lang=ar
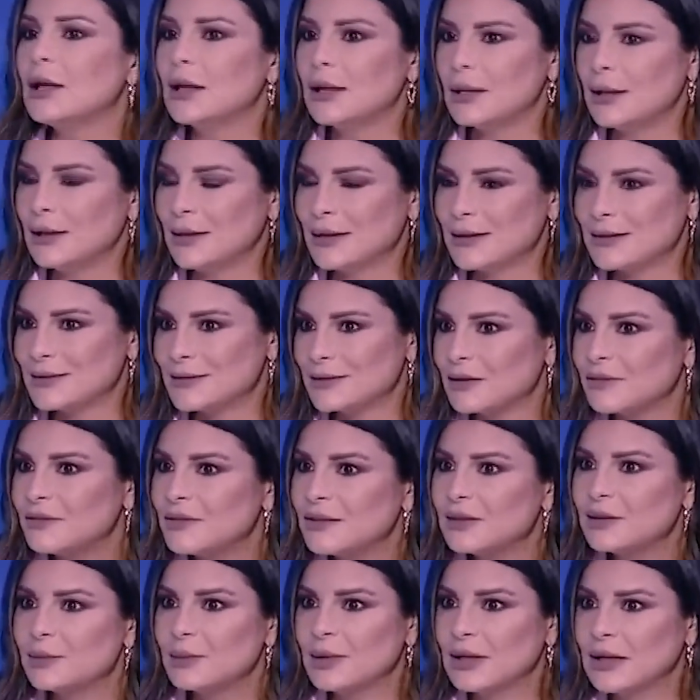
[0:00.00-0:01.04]
آه،
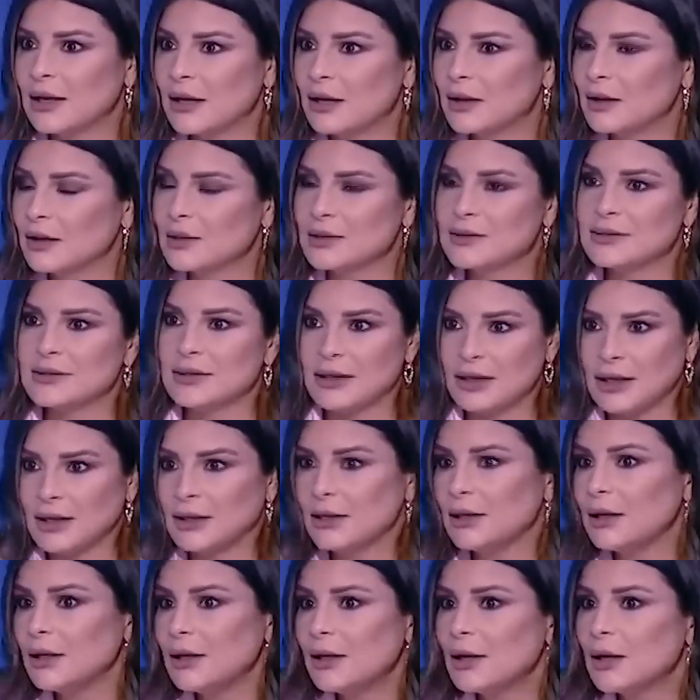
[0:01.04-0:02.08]
يستفيد من هذه
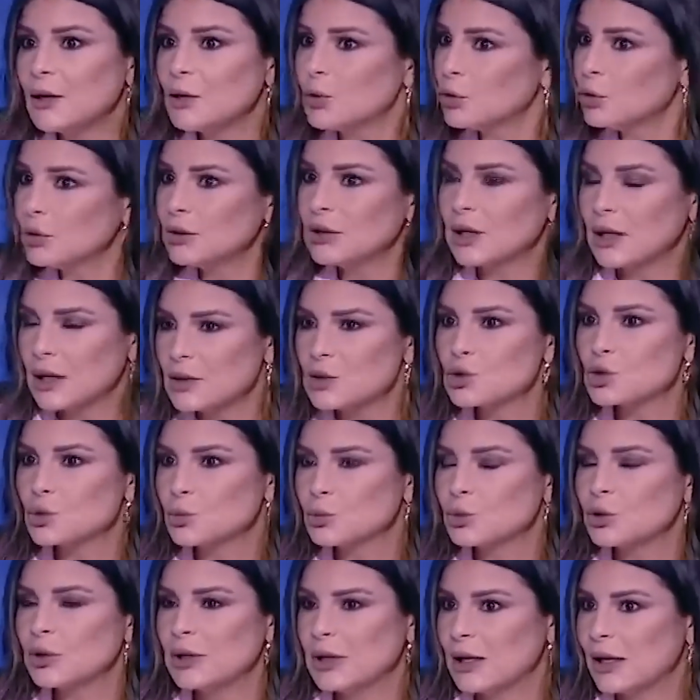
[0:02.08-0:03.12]
الصلاحيه ليكون رئيس
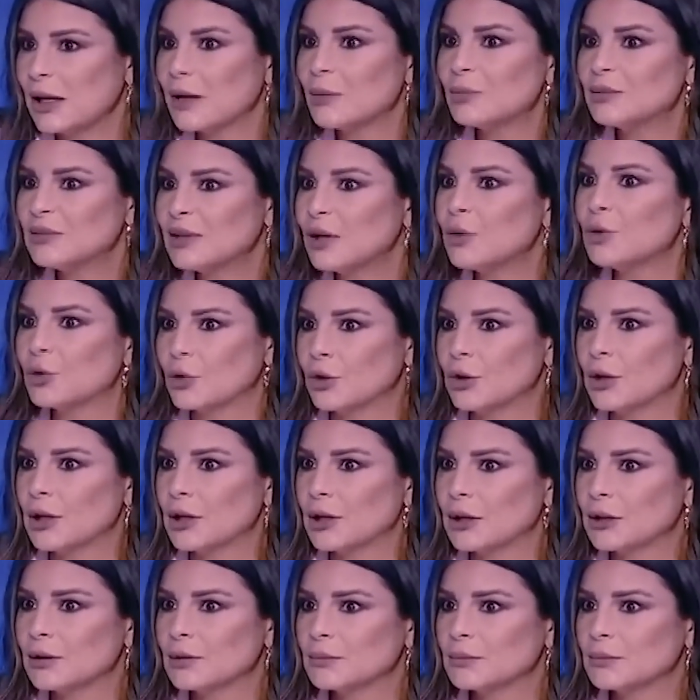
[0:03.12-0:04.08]
جمهوري يلعب دوره يعني